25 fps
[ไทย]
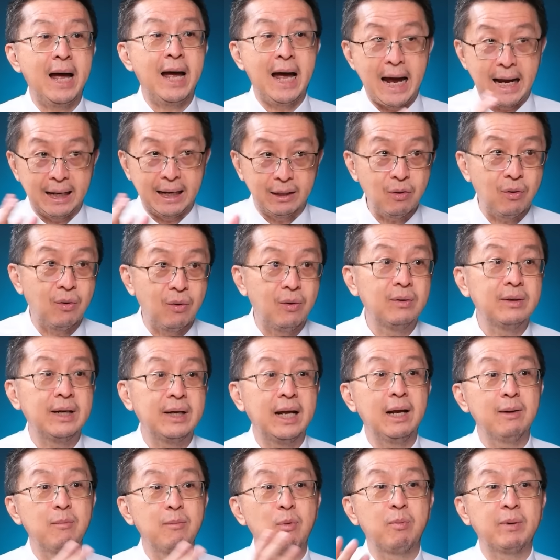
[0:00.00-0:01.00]
หารของ
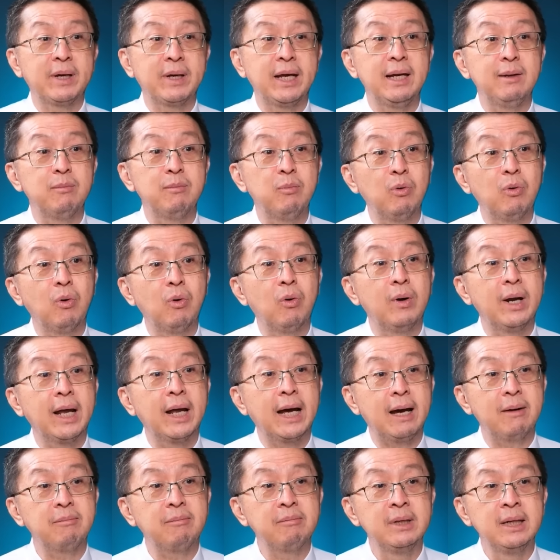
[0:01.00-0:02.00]
ในระบบเครดิตบูโร
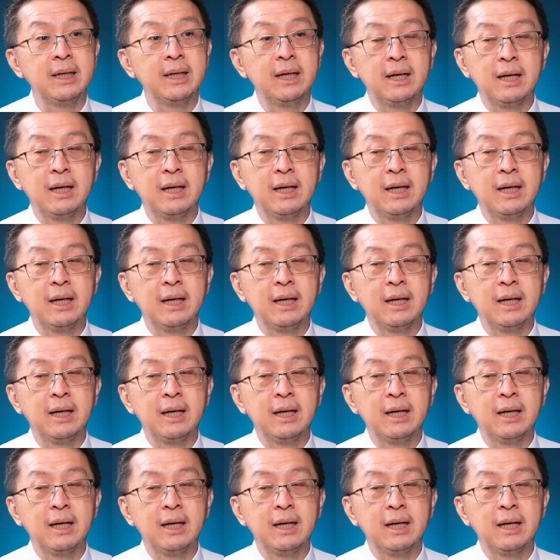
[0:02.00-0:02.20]
นะครับ